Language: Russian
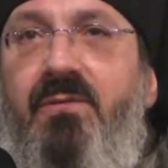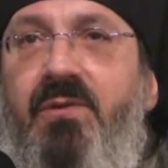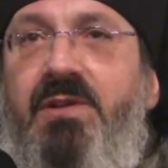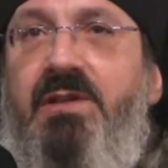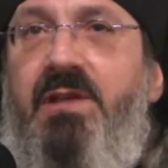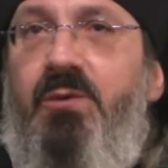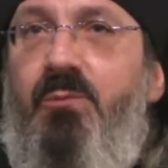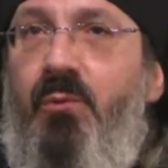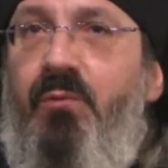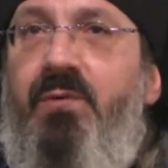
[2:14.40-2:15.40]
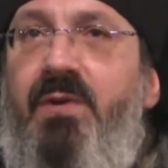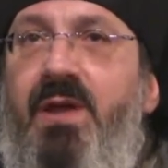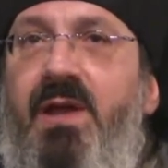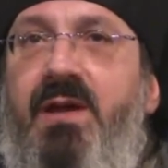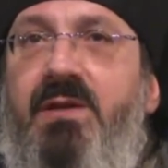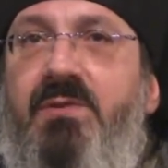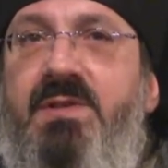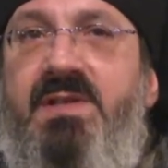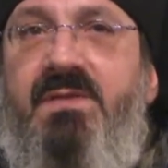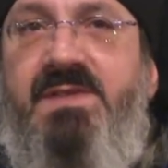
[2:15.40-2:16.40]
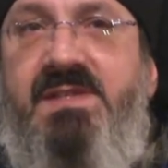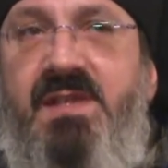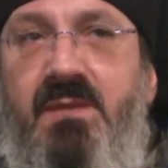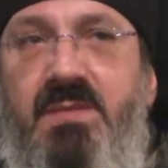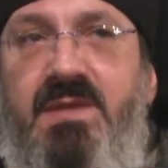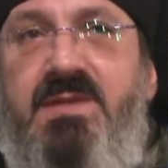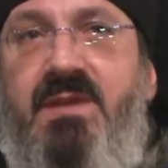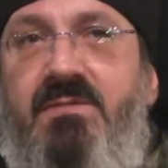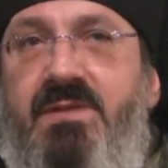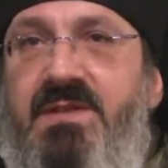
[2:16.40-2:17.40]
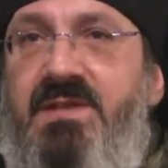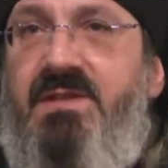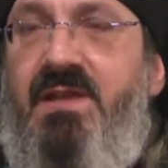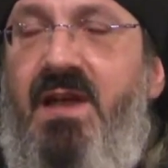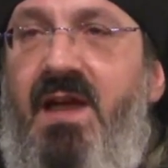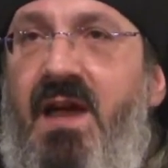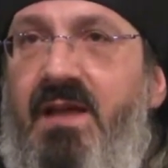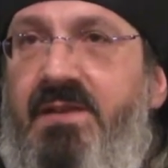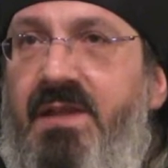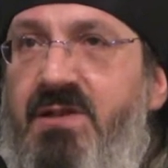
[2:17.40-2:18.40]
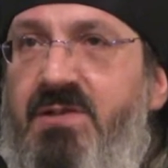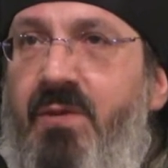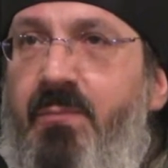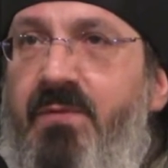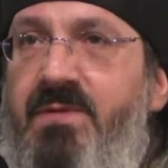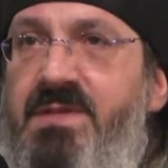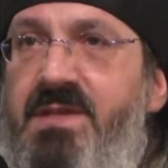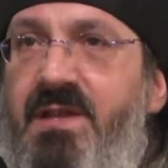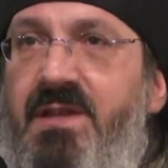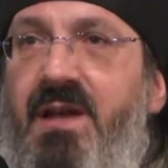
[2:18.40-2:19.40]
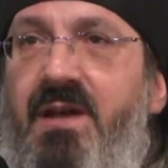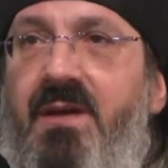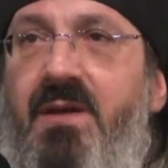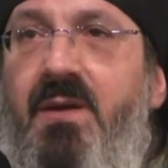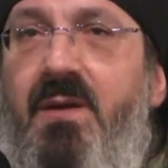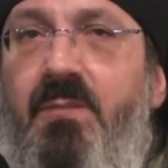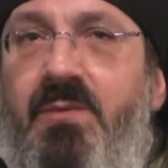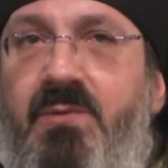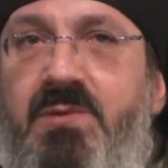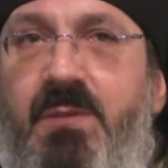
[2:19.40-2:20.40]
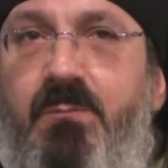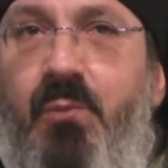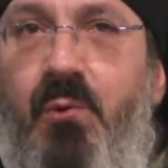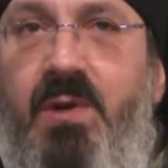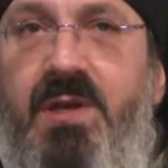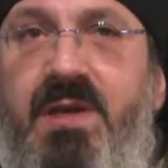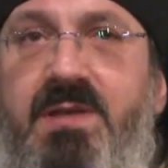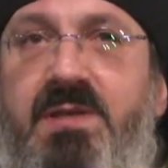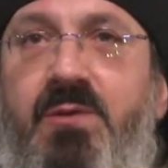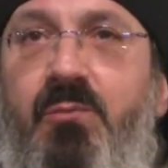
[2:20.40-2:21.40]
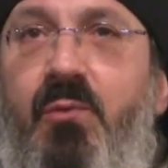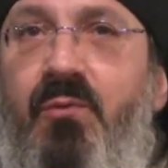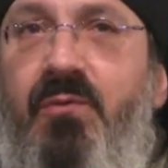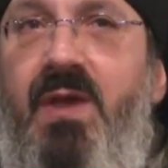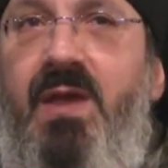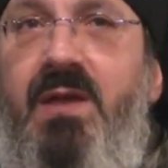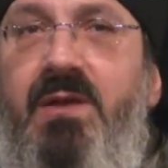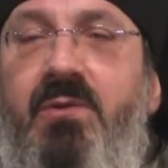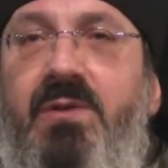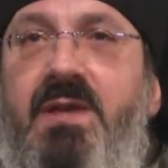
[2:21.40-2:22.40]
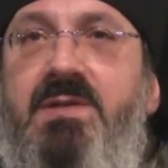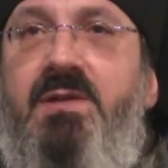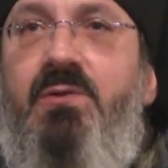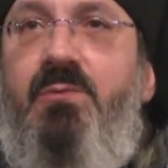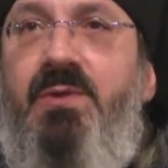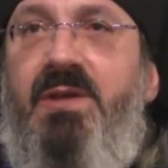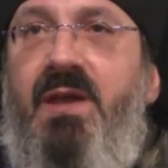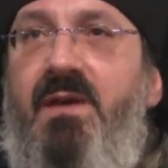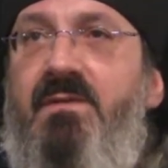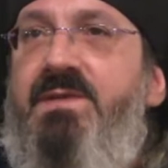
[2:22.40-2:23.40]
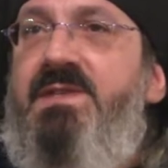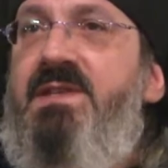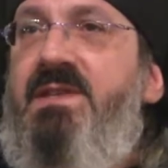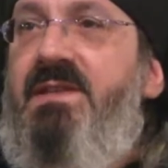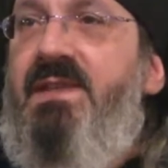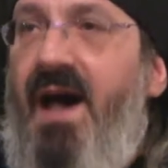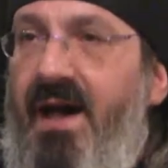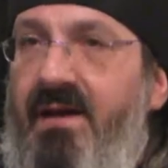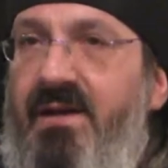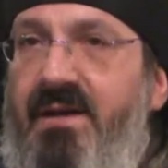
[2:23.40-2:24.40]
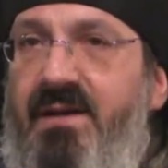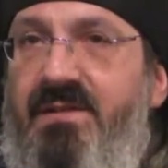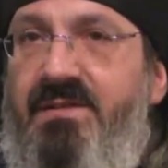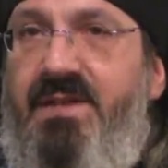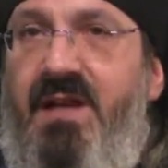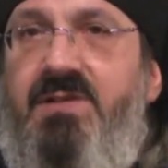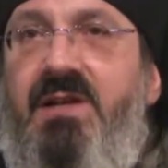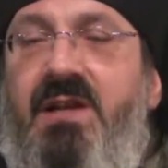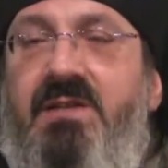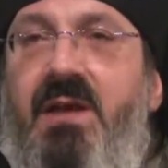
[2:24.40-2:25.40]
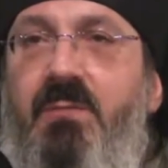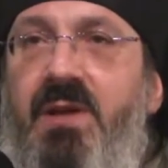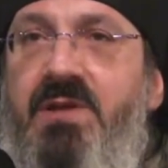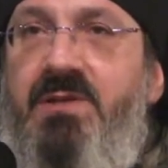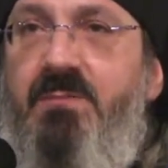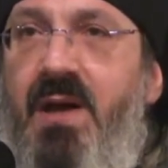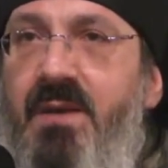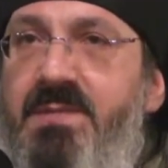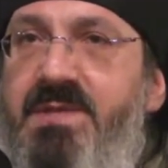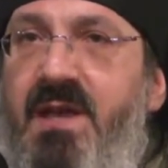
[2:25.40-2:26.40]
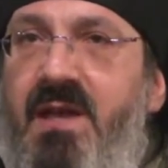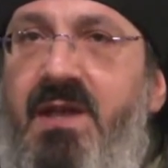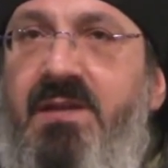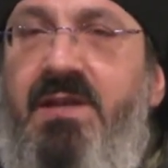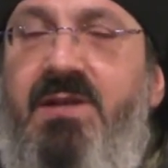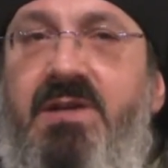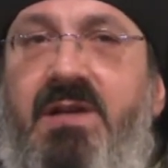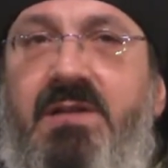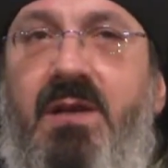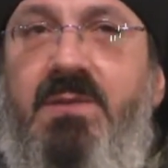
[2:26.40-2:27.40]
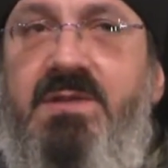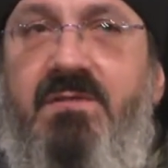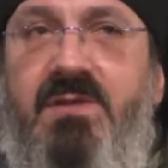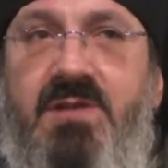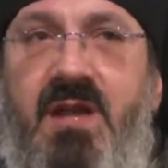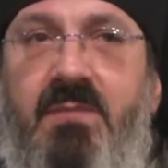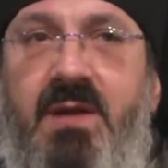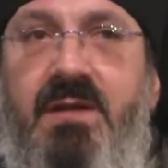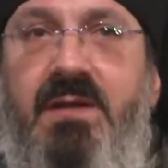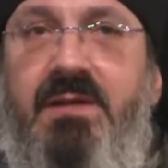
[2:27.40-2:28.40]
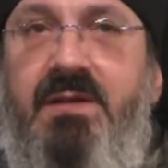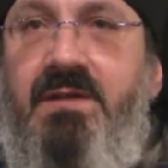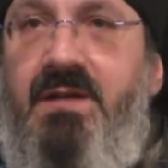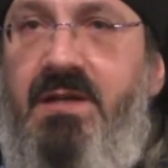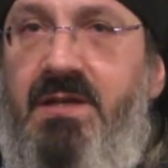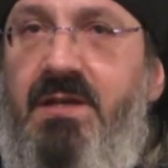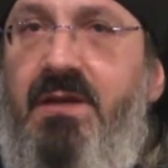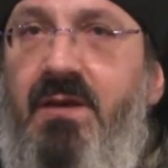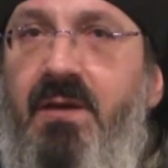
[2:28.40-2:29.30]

вот эта любовь, которая совсем не зависит от нашего поведения, потому что Бог есть любовь, и Он нас любит всегда – даже когда мы ошибаемся, даже когда мы совершаем какие-то грехи.